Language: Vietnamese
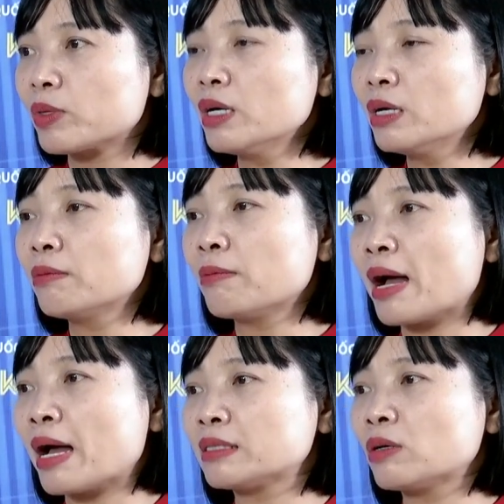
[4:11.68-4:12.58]
Nhưng
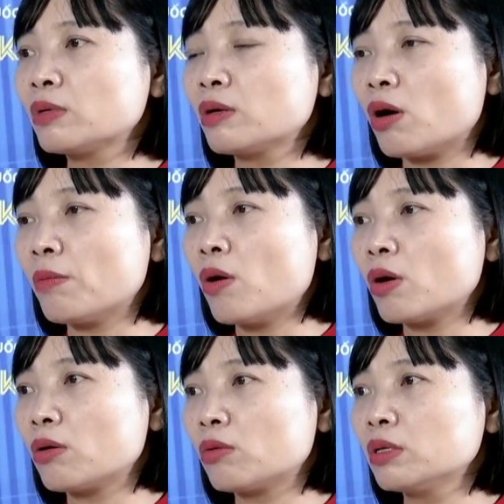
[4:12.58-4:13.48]
mà trong cái đó Bộ
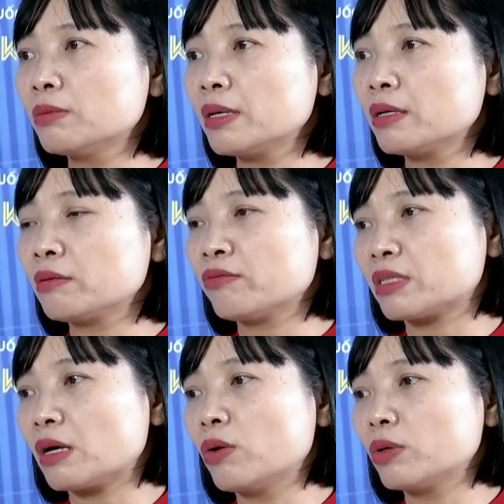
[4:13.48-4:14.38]
Lao động Thương binh
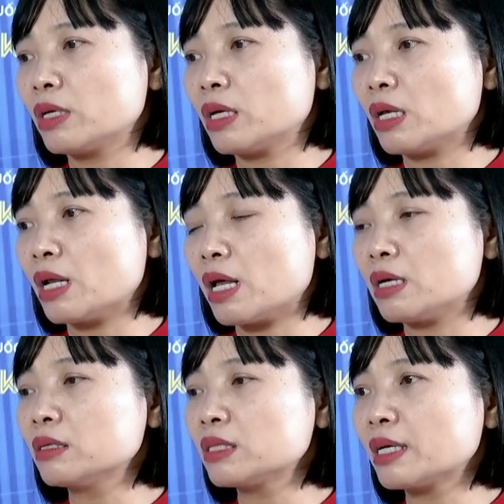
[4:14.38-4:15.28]
và Xã hội thì
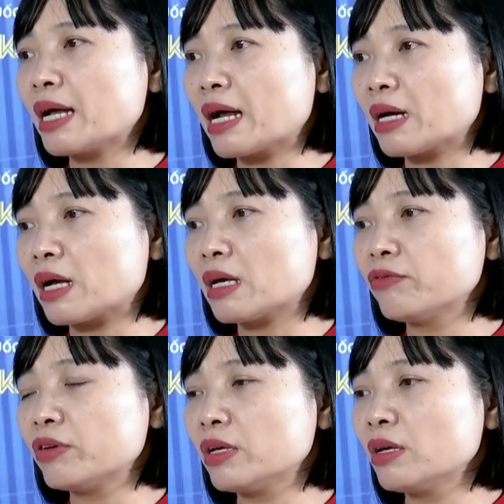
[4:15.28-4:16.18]
lại hướng dẫn khác là
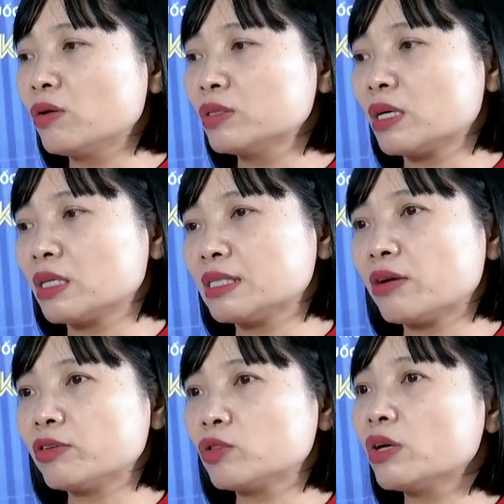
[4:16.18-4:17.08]
kinh phí hỗ trợ thì
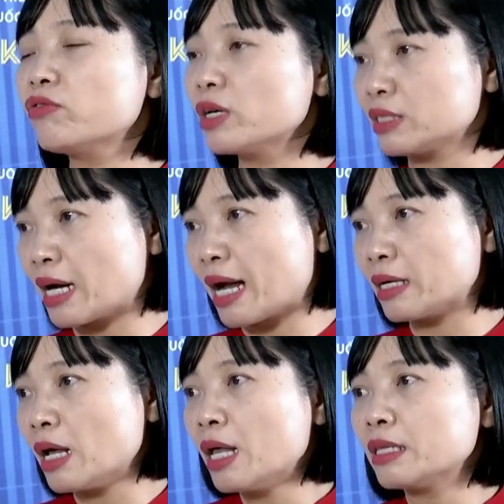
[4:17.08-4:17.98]
giao về cho địa phương chẳng
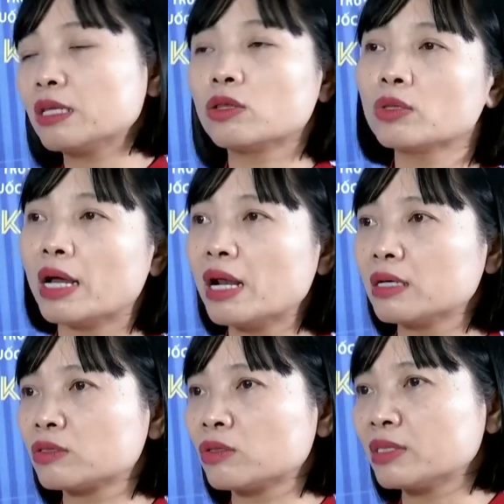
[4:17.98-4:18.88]
hạn. Thế thì tôi thấy
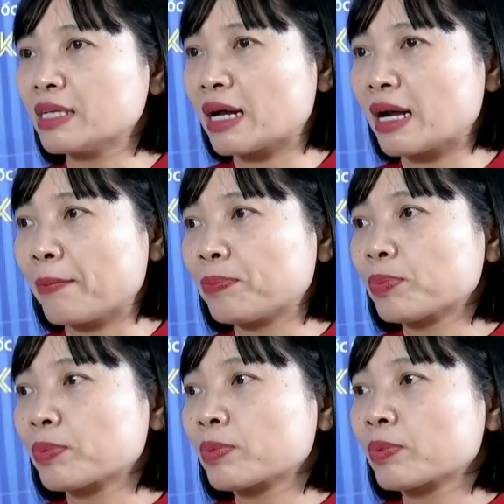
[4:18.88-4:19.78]
là rõ ràng là
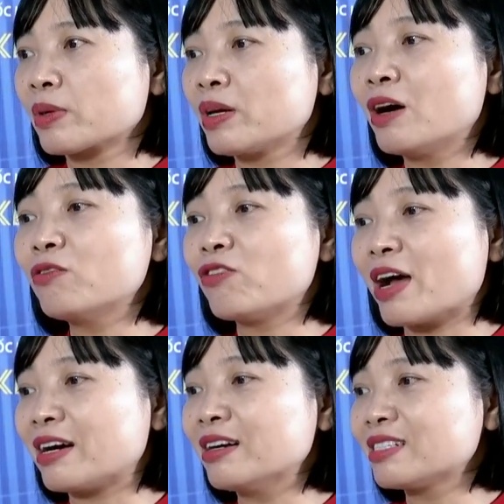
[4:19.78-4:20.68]
không
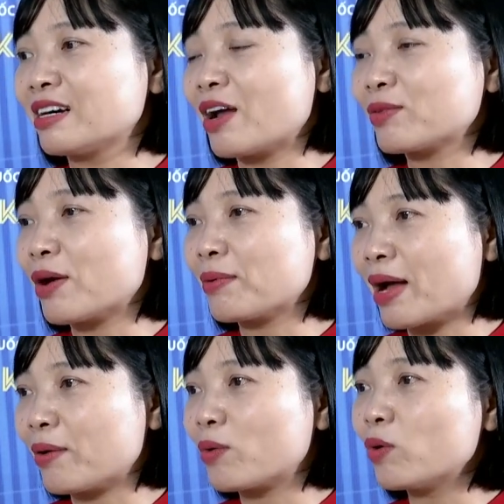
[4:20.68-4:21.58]
phải cơ sở đào tạo
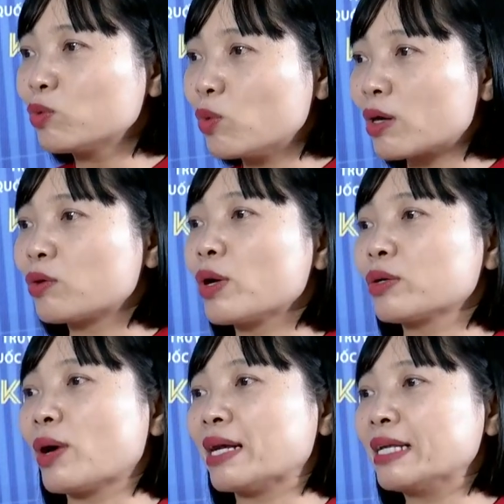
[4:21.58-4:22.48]
nào cũng thuộc
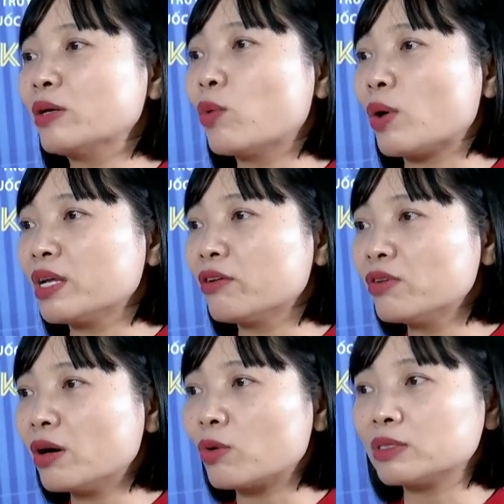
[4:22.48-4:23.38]
quyền quản lý của địa phương.